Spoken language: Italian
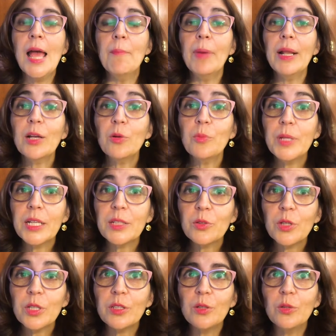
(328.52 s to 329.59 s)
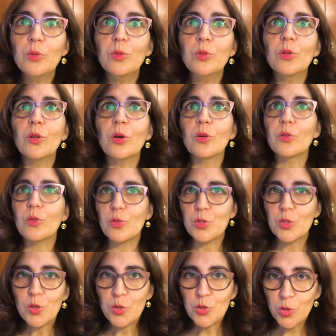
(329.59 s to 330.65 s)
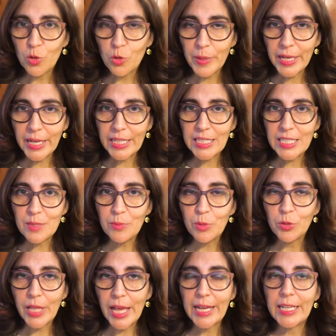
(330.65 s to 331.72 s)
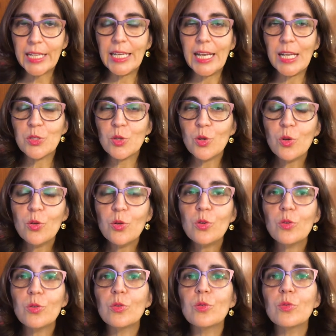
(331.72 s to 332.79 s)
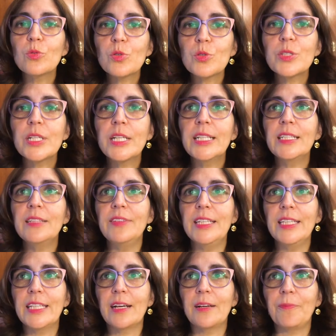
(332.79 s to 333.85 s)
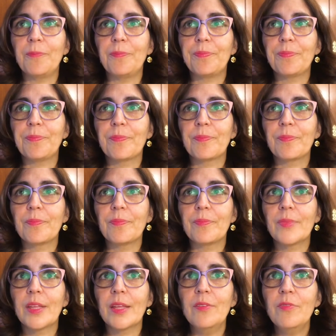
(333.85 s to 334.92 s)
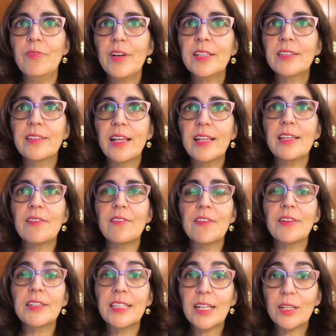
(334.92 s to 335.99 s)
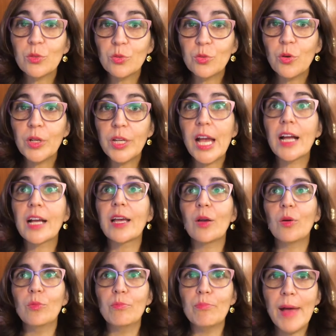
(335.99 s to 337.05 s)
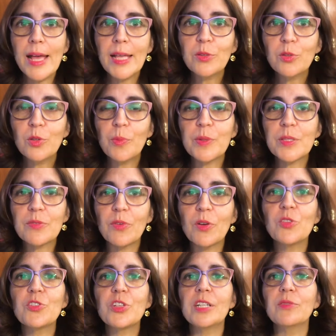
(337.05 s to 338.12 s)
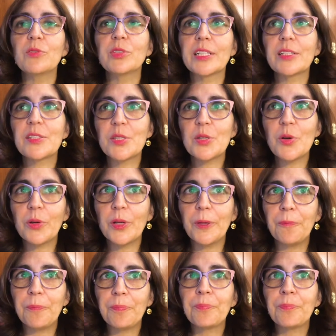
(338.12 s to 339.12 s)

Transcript: Ma le combinatorie di Lullo non sono solo meccanismi o tecniche, sono uno stile di vita. Infatti egli aveva tirato fuori anche un metodo per svolgere le votazioni,